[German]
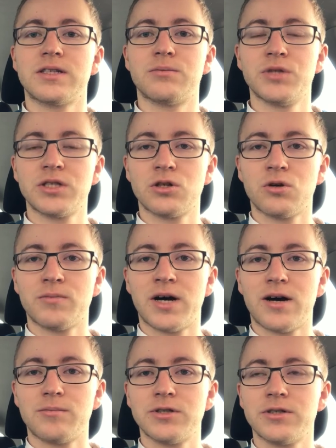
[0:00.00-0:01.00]
ich mitgenommen
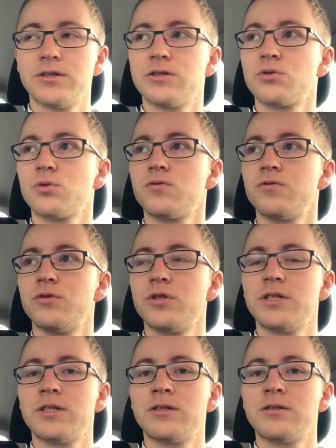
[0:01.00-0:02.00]
habe, so für
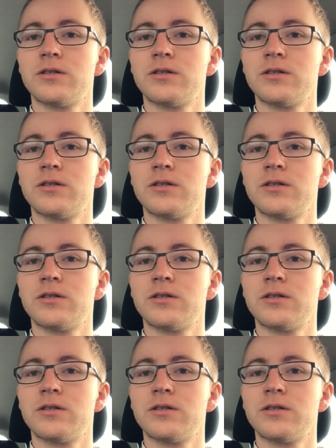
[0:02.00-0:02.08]
den.